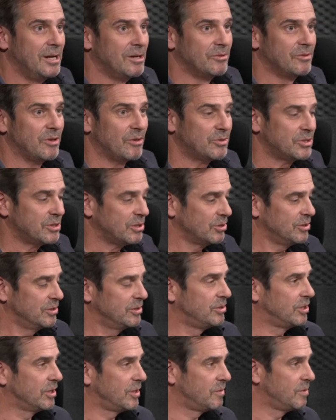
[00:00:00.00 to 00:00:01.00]
Mówię, w coś
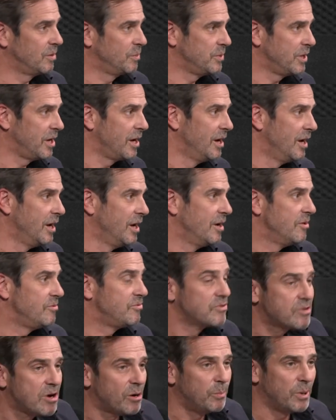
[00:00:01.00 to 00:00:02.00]
ty się chłopie
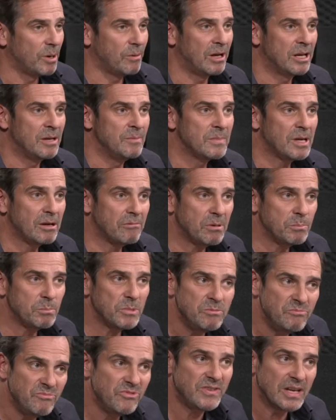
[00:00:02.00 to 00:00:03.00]
wkopał, ale
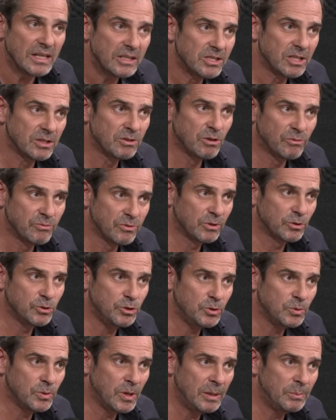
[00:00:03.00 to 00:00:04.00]
miałem, im więcej to
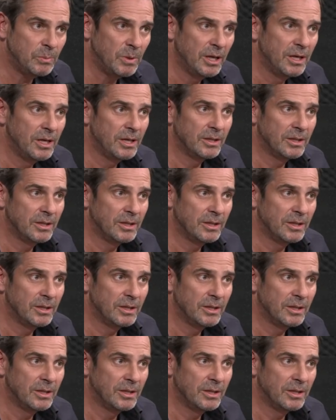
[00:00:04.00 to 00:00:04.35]
wchodziłem,